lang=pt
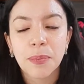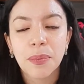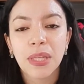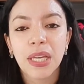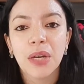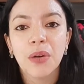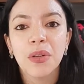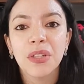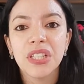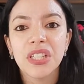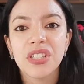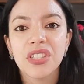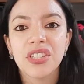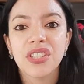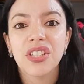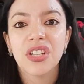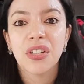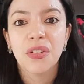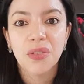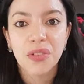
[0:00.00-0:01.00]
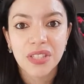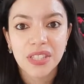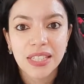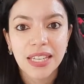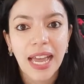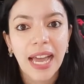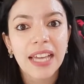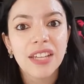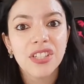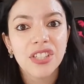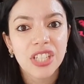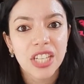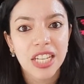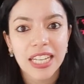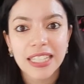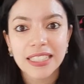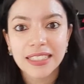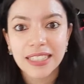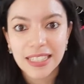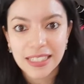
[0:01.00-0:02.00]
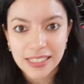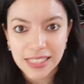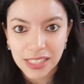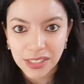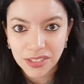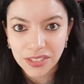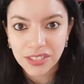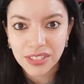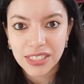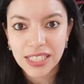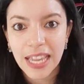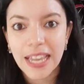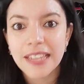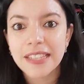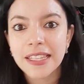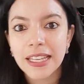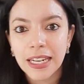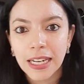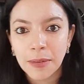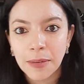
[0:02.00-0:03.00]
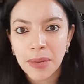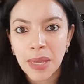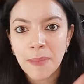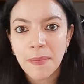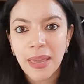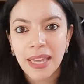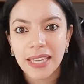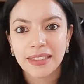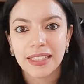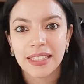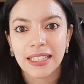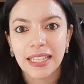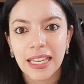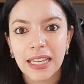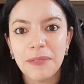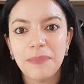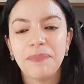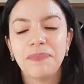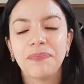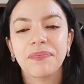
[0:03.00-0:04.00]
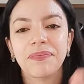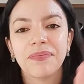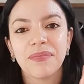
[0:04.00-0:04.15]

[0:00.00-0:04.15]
porque quando a gente negociar chega a 300. Essa era a minha meta, né?